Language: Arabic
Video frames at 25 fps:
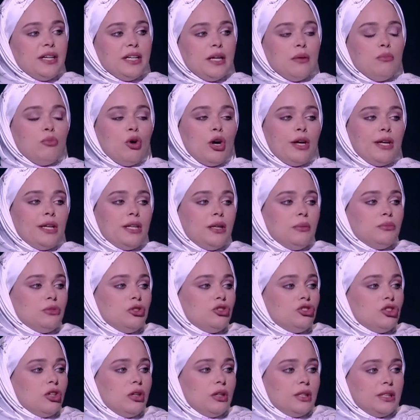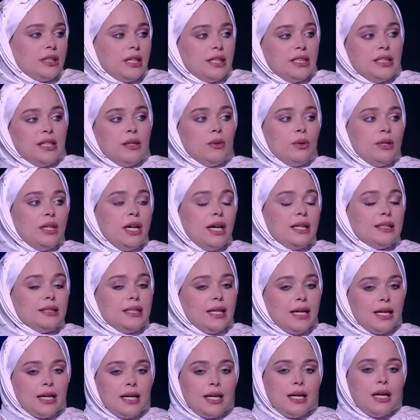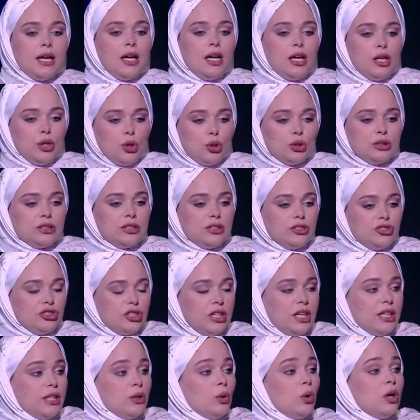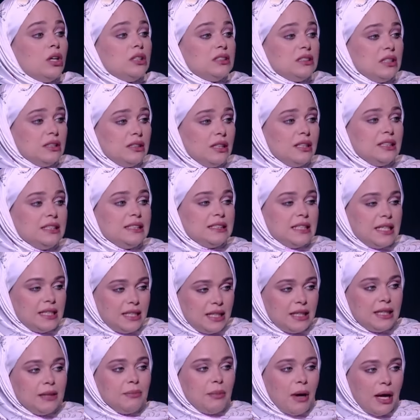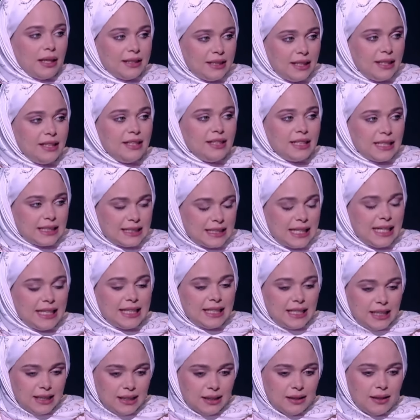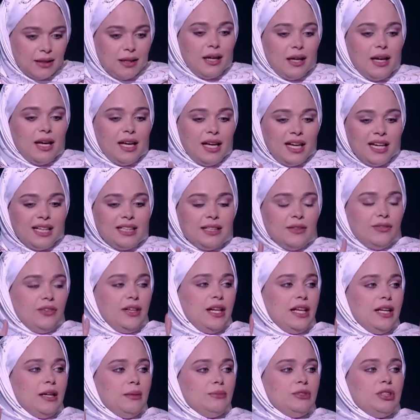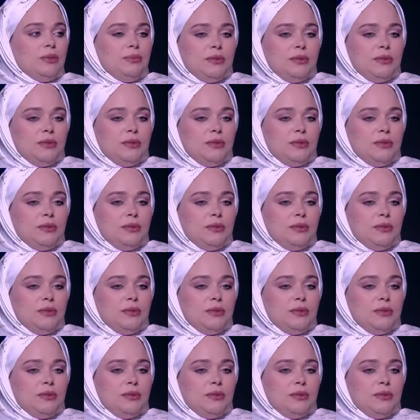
ايام معينه من الشهر يعني لو هي عندها العذر الشهري وخاصه السيدات وبعت لي رسائل كده احنا في الايام دي